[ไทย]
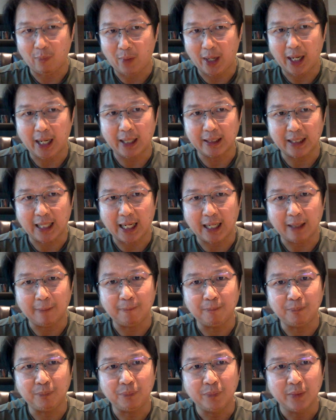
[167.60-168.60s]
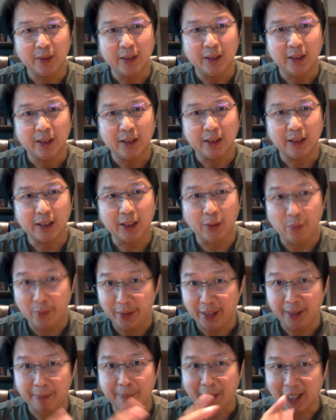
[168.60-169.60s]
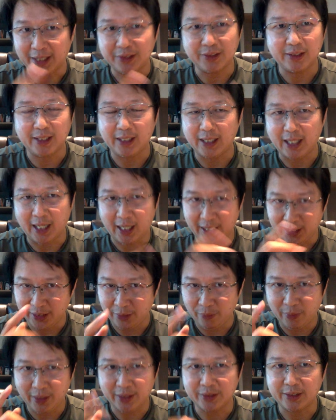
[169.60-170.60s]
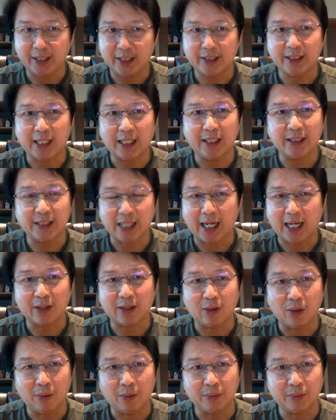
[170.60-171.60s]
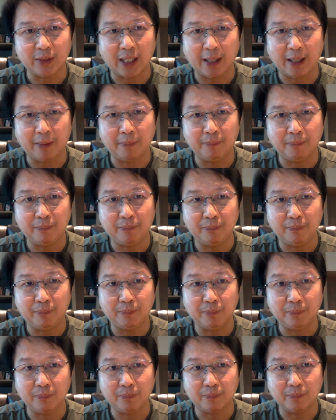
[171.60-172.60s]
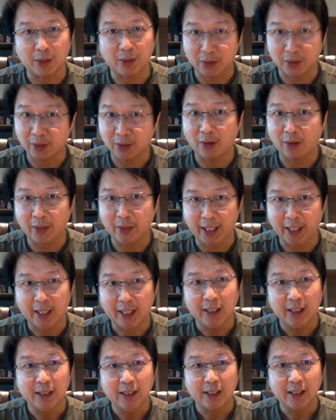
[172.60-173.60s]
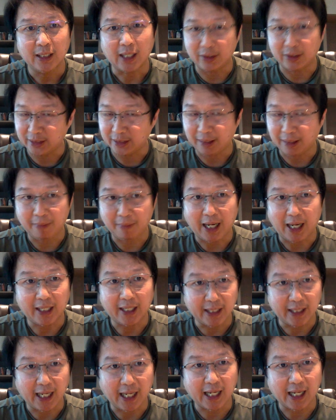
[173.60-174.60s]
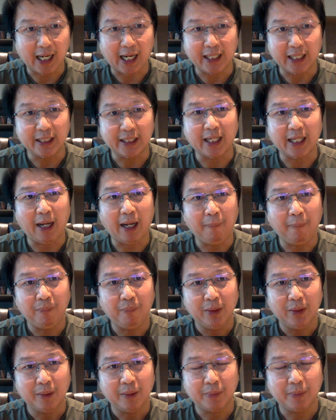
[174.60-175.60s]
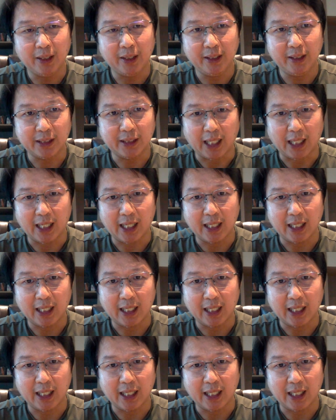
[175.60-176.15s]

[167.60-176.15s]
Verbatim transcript: ว่าทาง EV Plus อ่า EV Station Charge ของทาง ปตท เนี่ย เขาจะทำการแก้ไขนะครับ เพื่อที่จะ